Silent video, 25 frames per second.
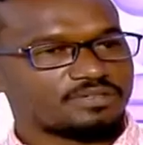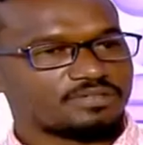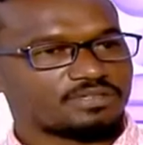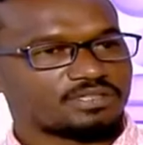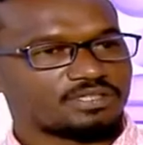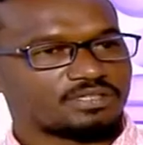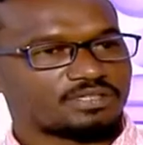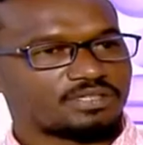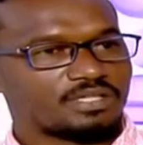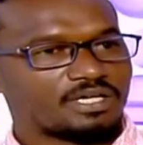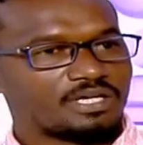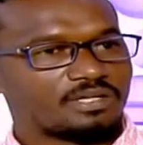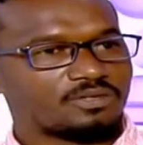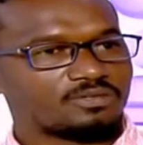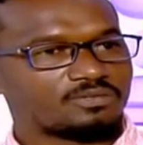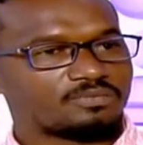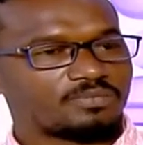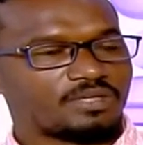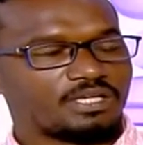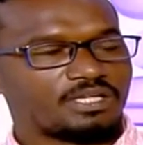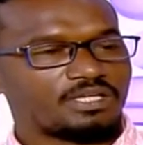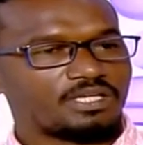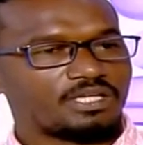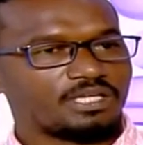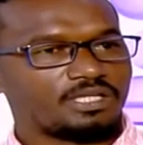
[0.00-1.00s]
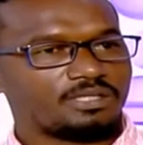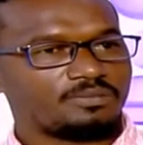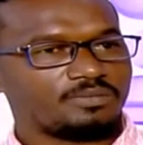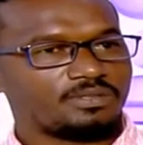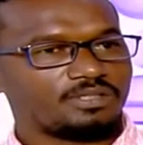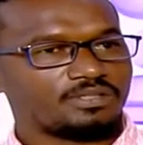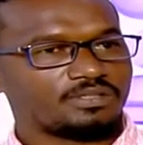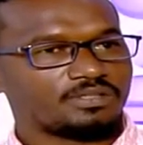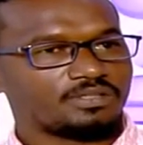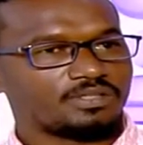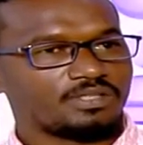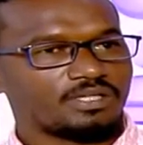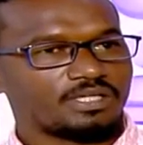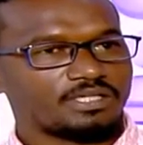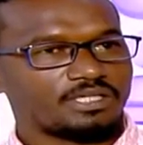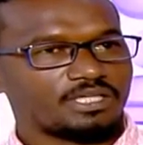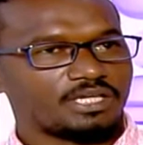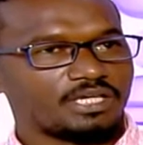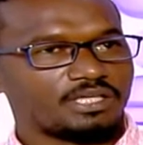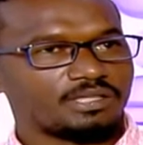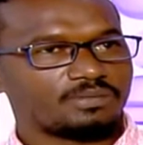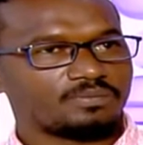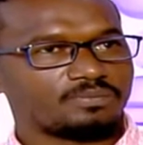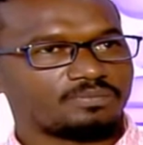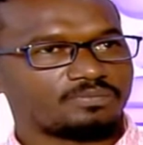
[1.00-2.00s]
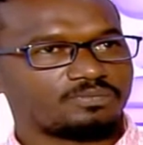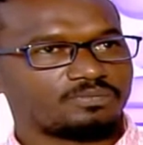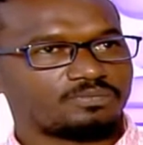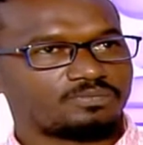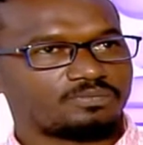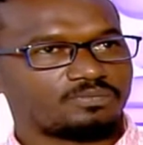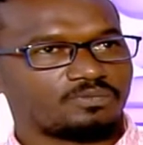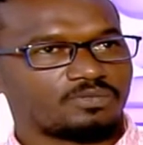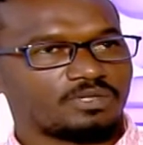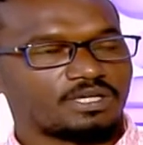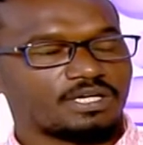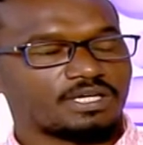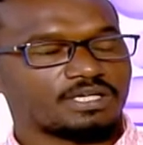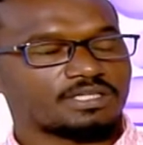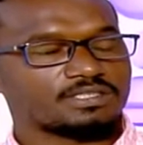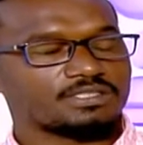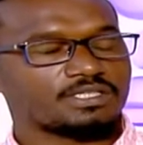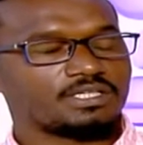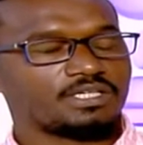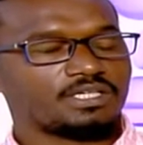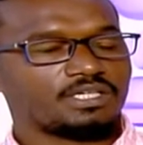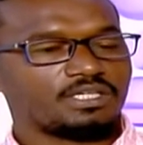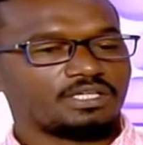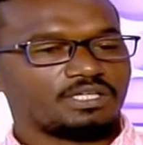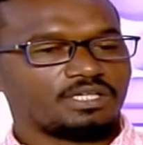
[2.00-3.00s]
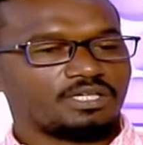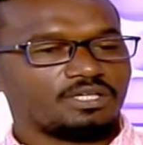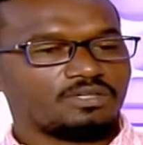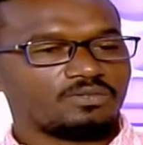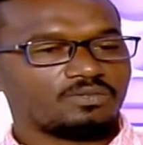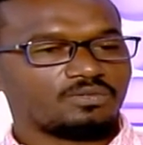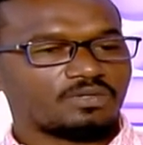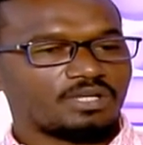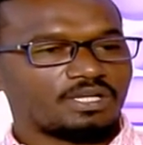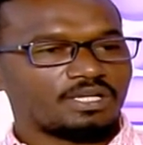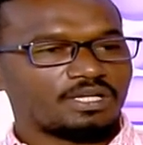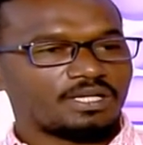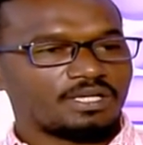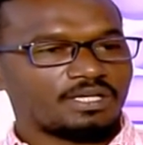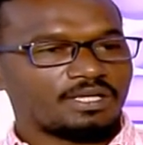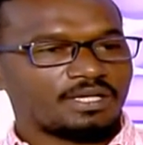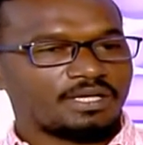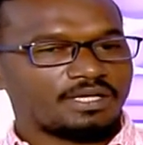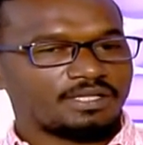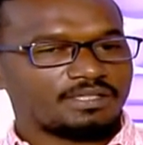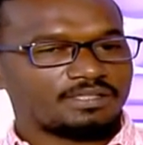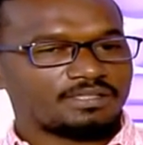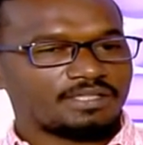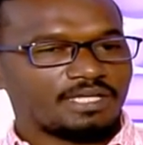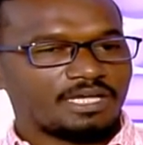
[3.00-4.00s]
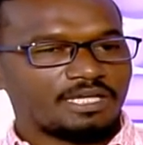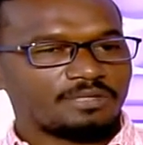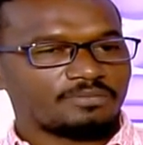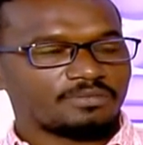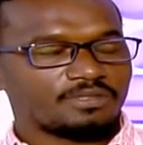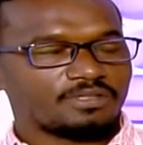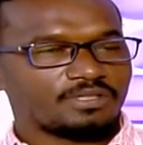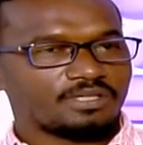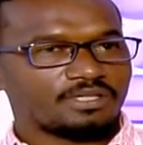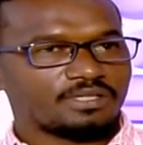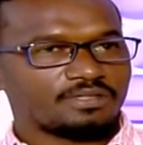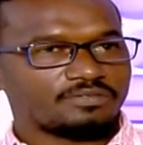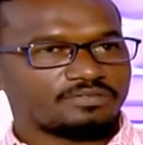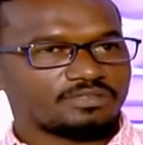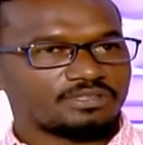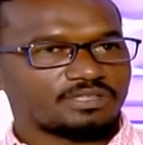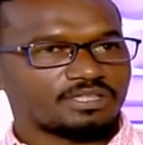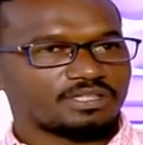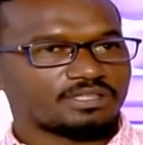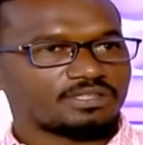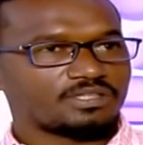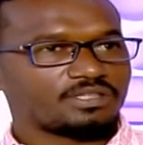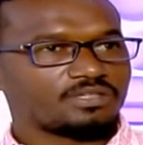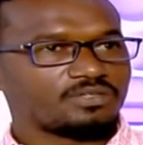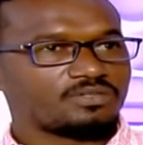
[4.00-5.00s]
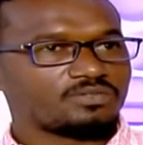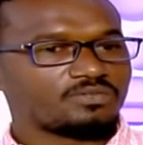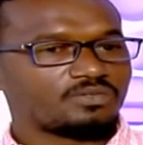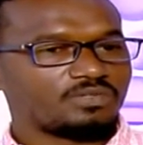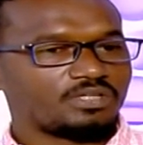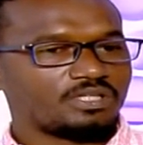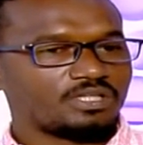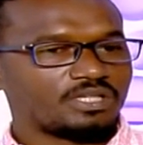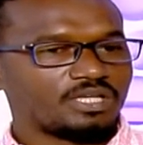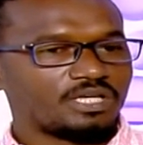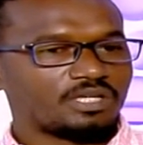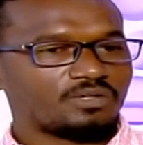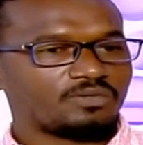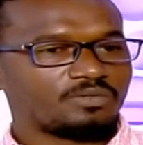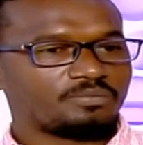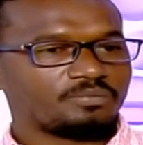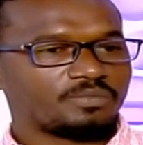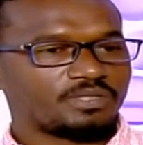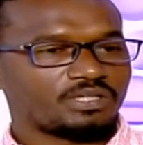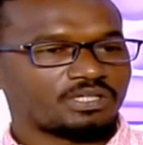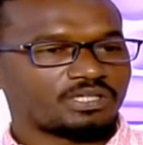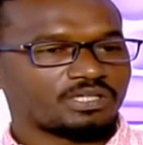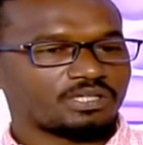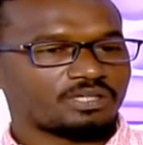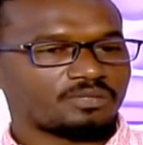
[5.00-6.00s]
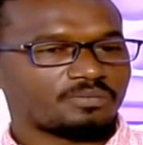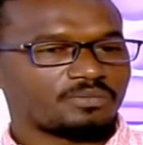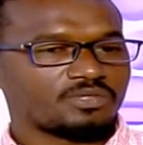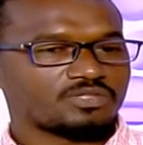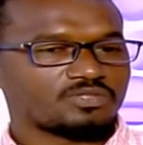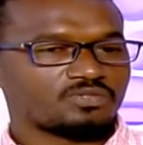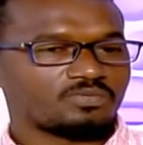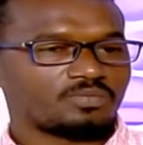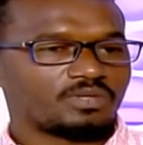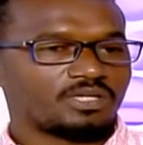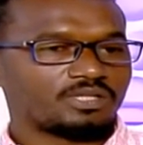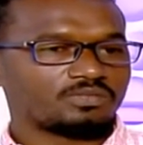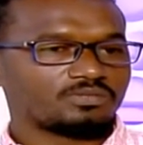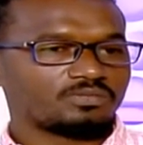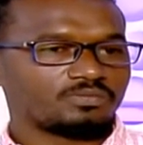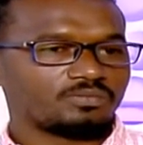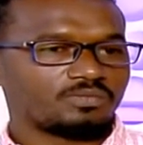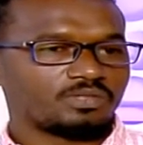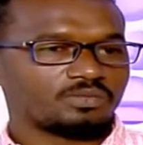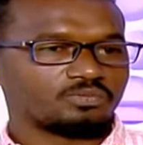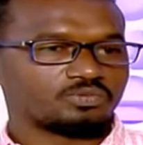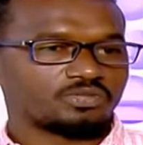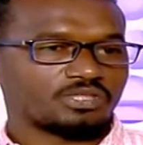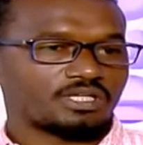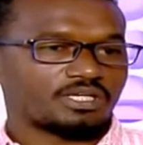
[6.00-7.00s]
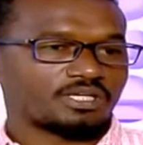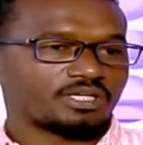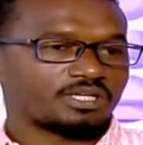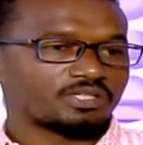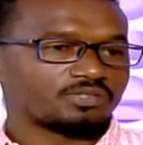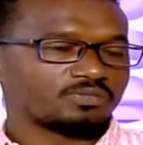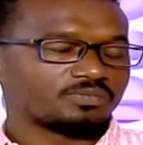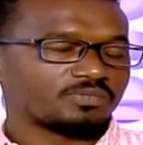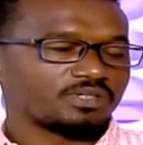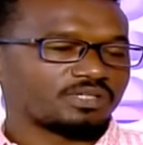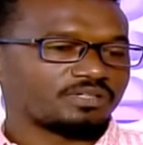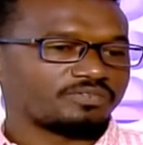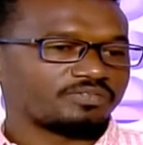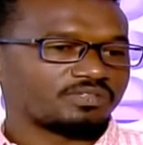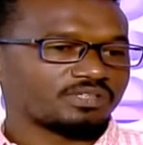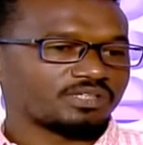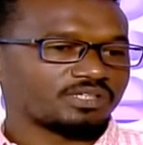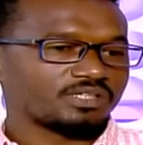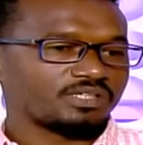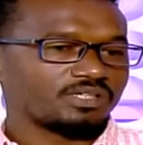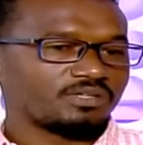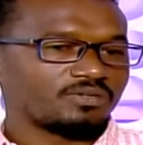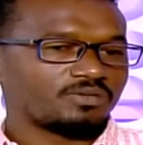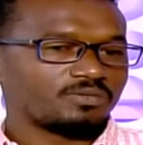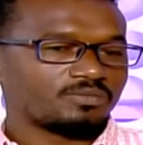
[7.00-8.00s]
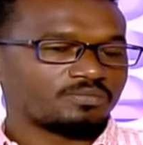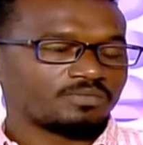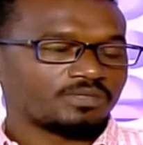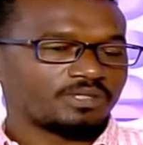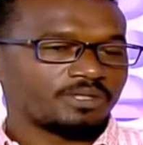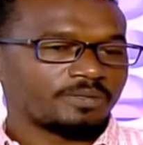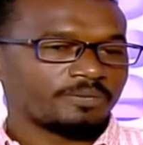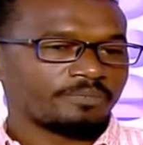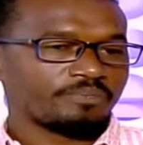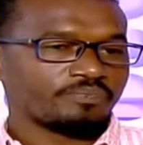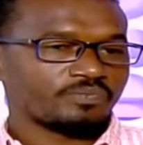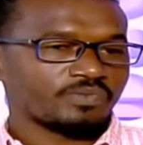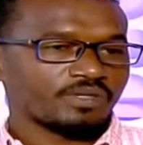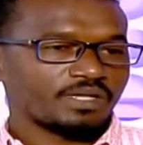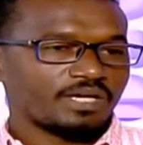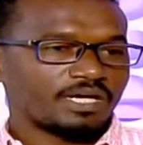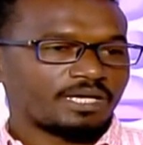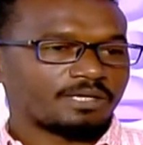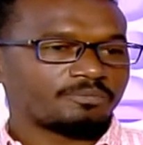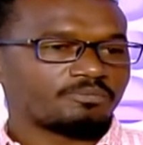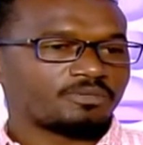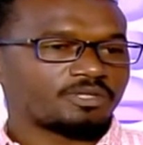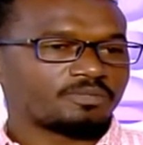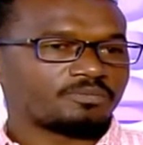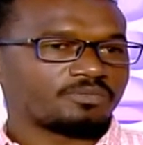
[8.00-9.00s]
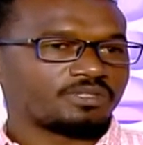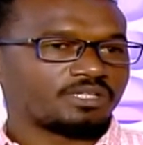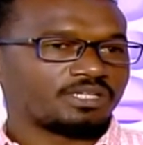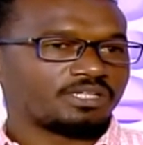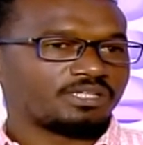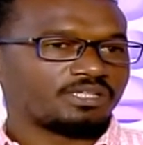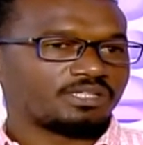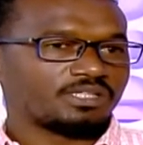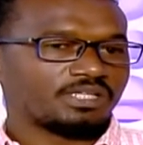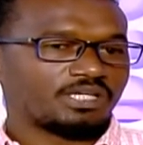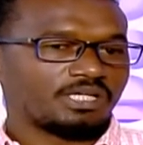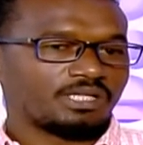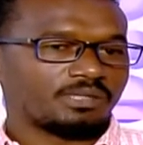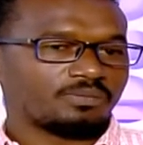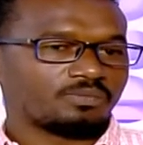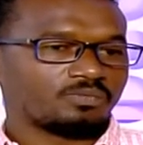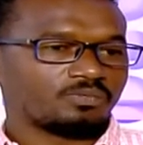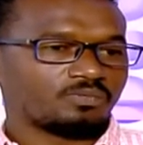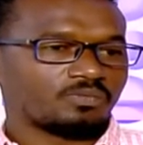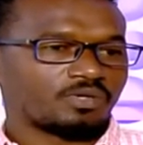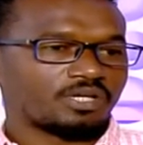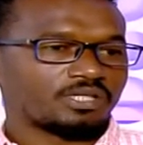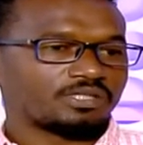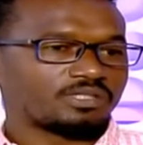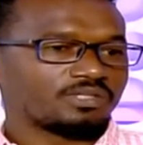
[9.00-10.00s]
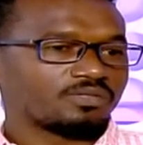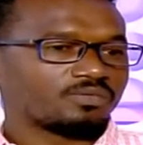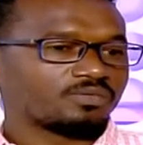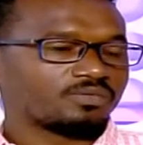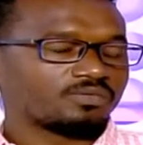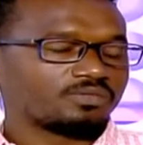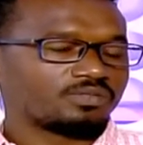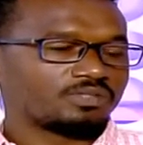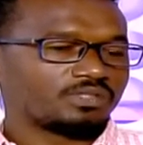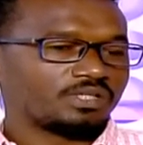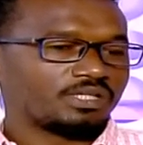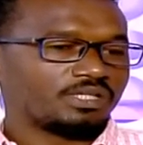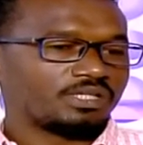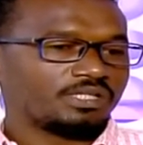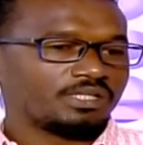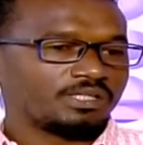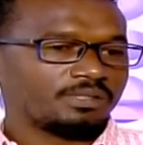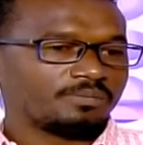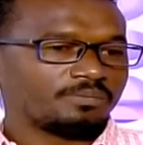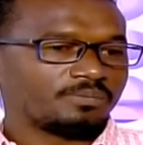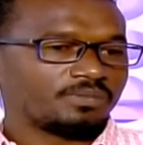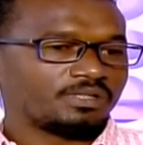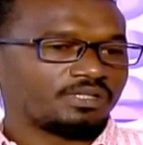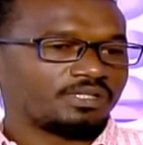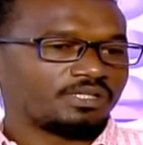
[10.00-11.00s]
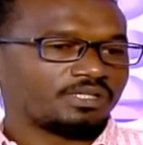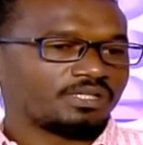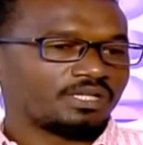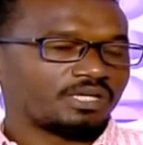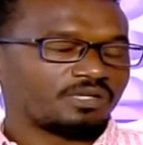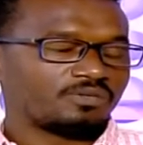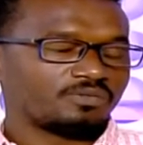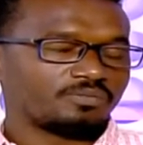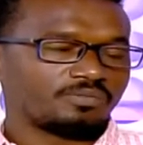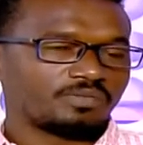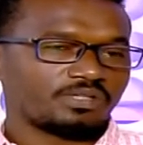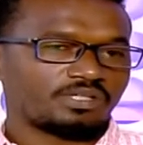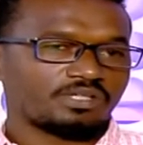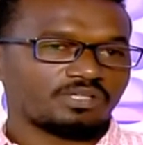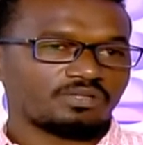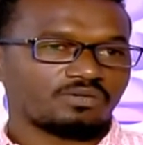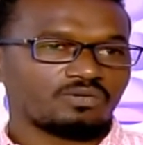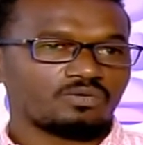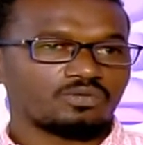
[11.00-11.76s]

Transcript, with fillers: التعاقد مع اللاعبين الاجانب وهكذا انه اللاعب يعني دائما انا في تقدير انه الهلال والمريخ بسمعتهم بمشاركتهم الافريقيه هم اكبر من اي لاعب وقد يكون اللعب للهلال والمريخ هو